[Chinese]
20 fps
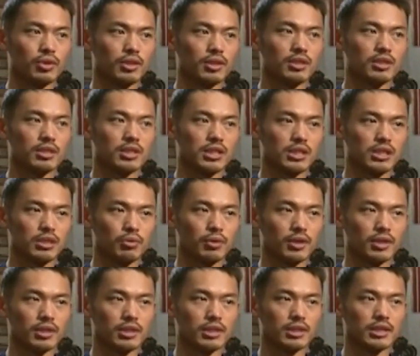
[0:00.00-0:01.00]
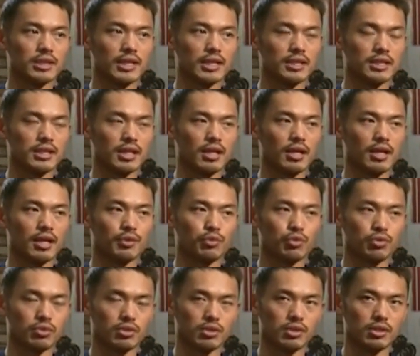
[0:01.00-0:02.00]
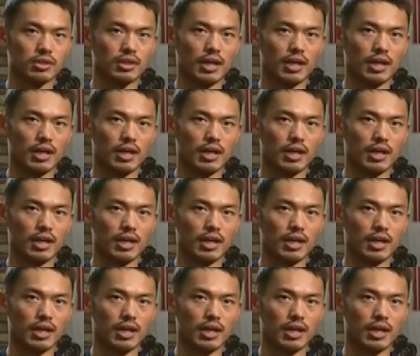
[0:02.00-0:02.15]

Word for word: 所以我希望在将来，